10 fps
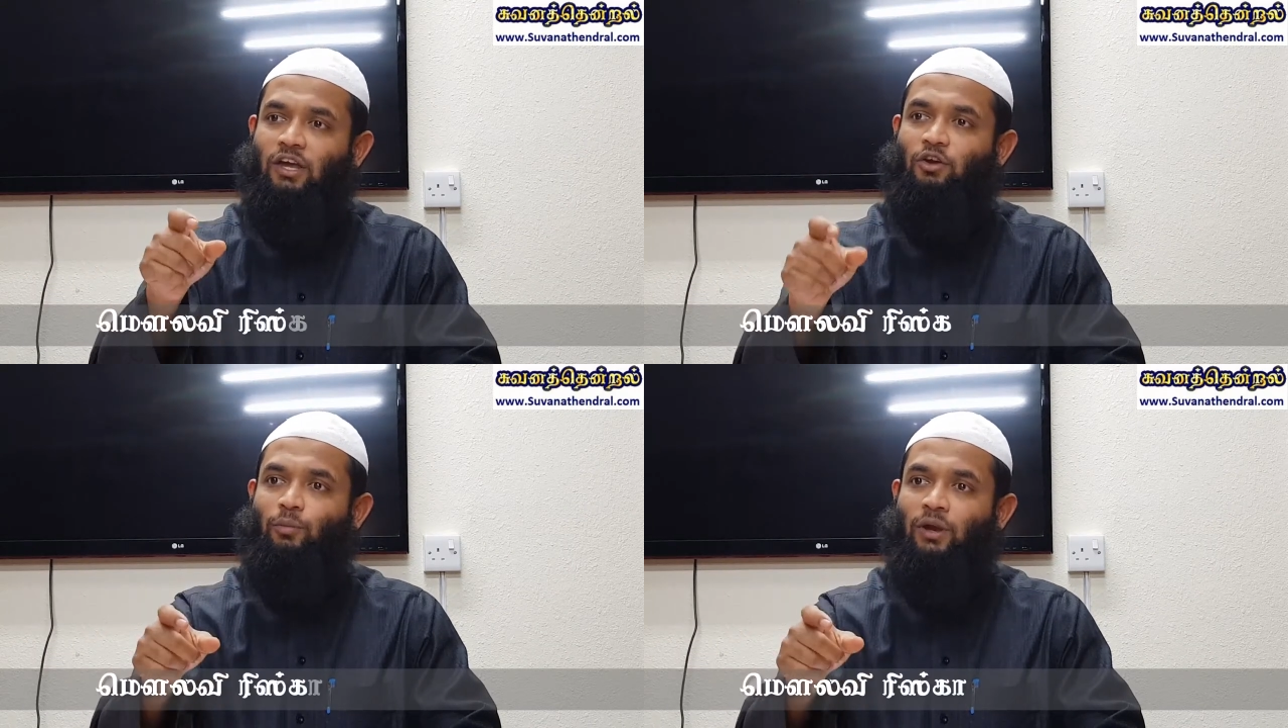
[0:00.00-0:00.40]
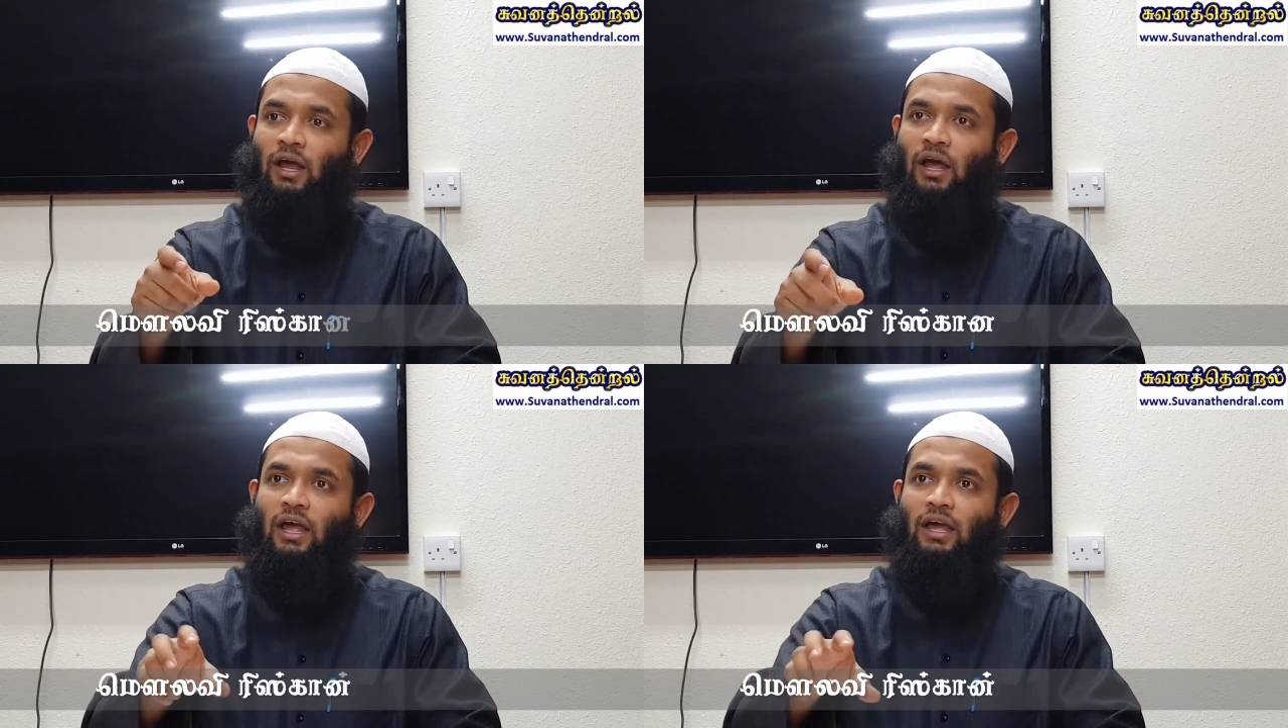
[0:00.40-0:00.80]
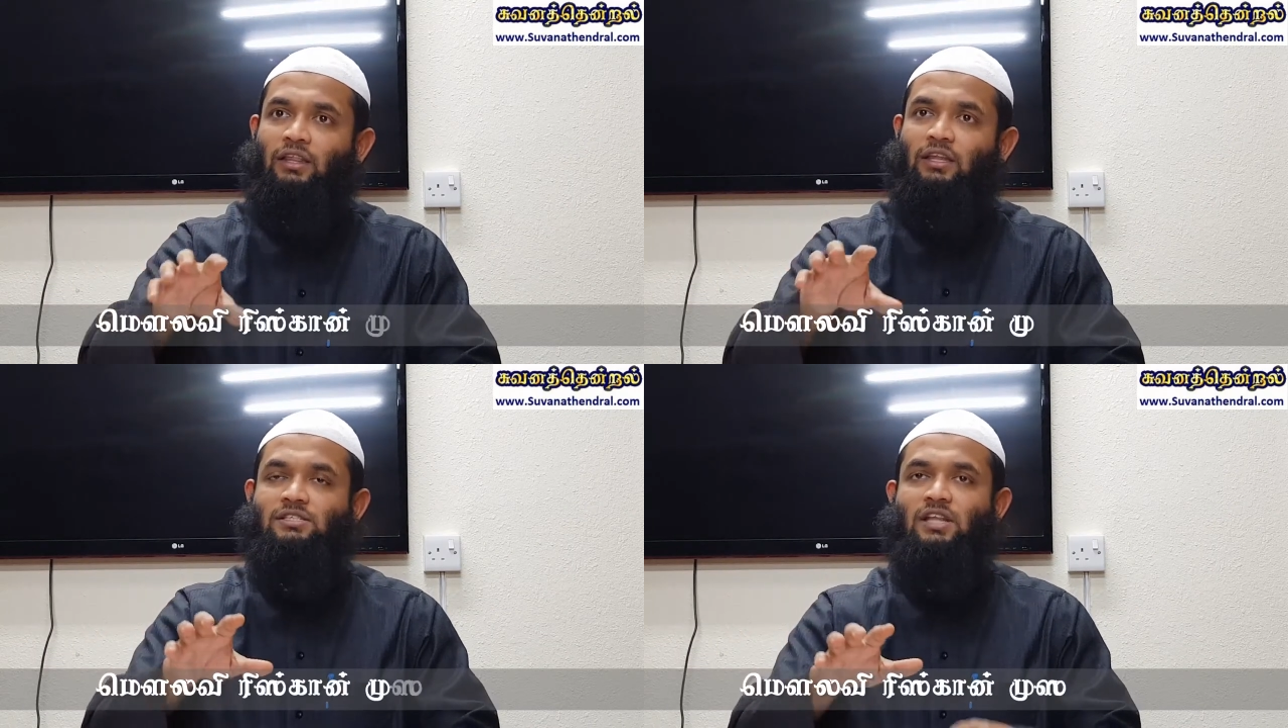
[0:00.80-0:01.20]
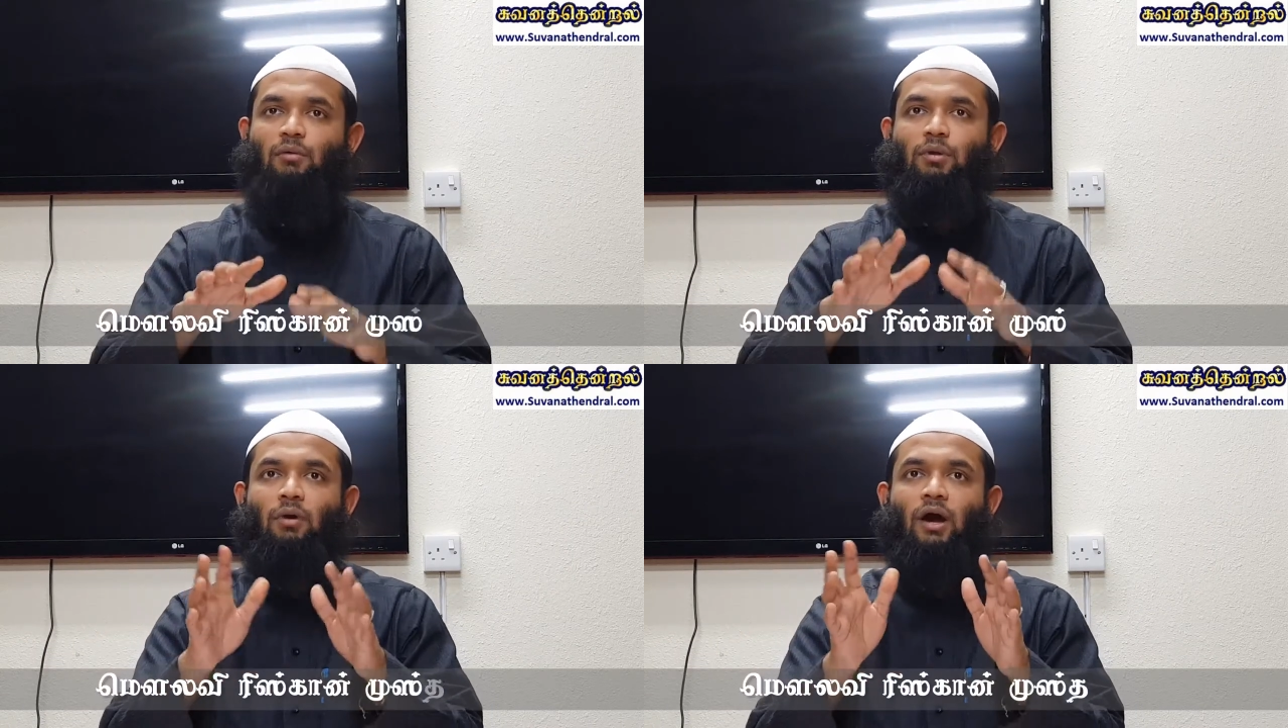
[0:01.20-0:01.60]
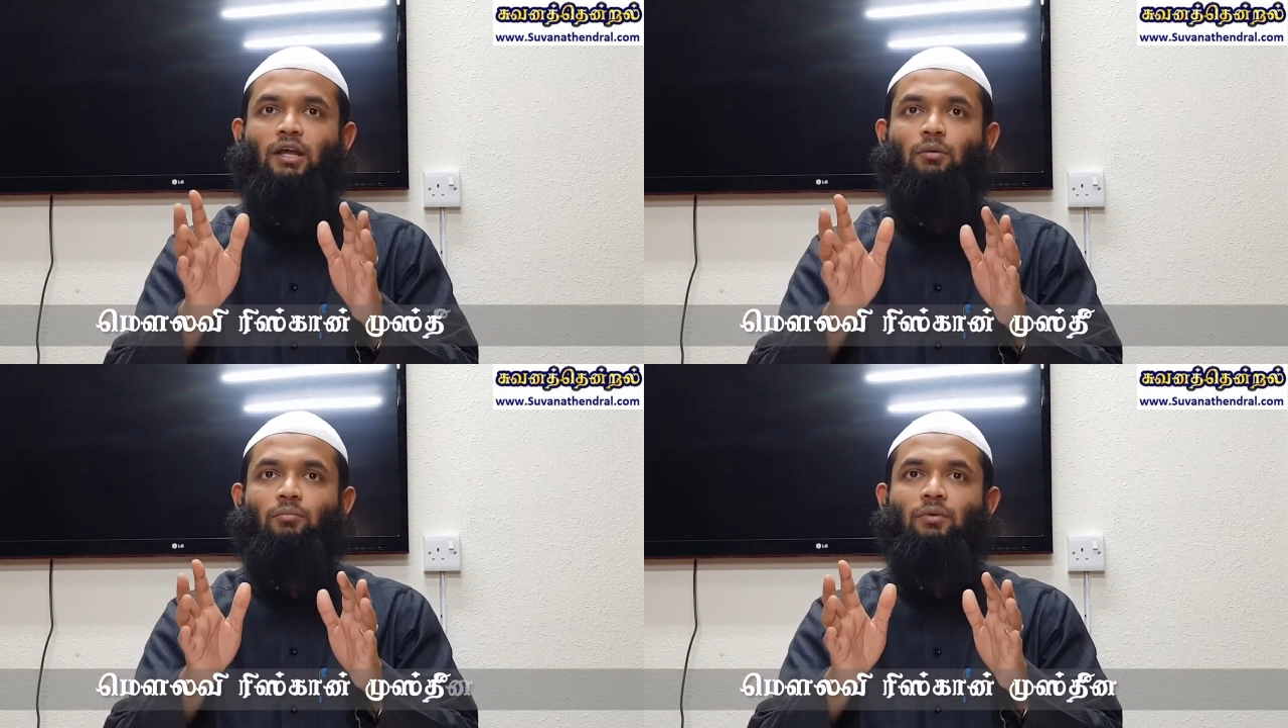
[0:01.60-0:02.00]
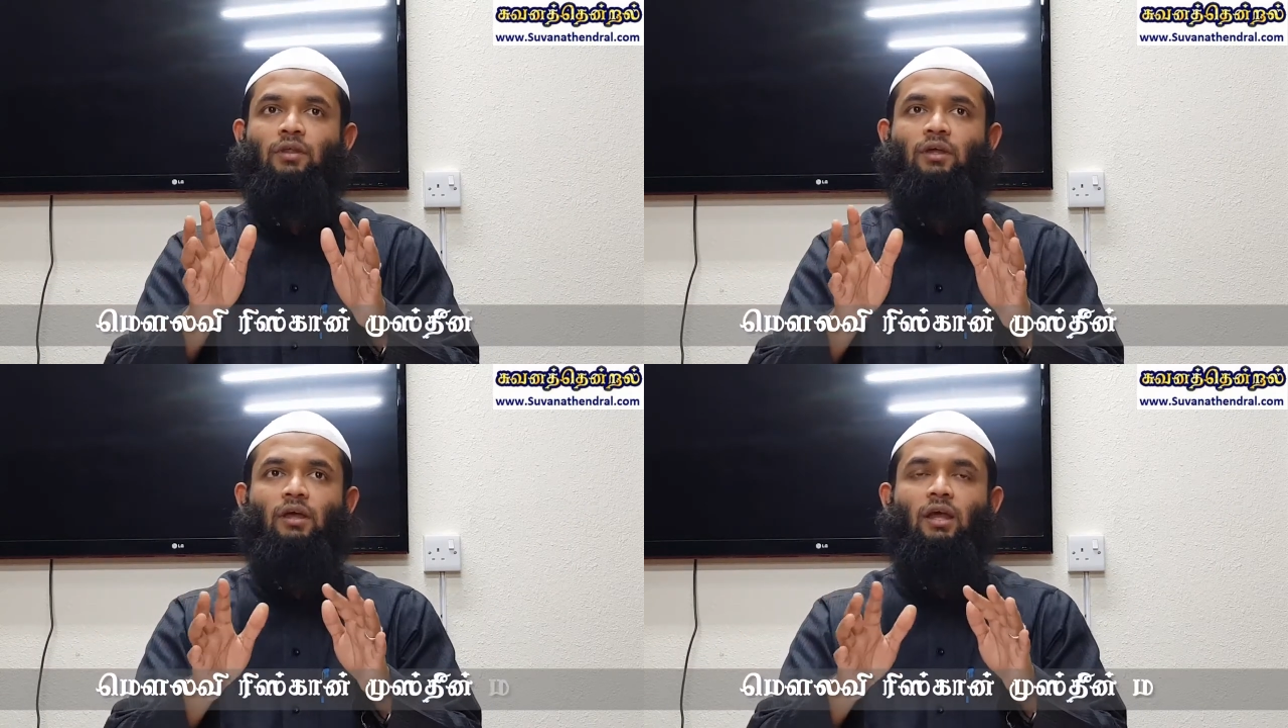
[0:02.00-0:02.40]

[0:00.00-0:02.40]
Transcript: நினைக்கணும் என்ன இந்த இஸ்லாமிய மார்க்கம் என்பது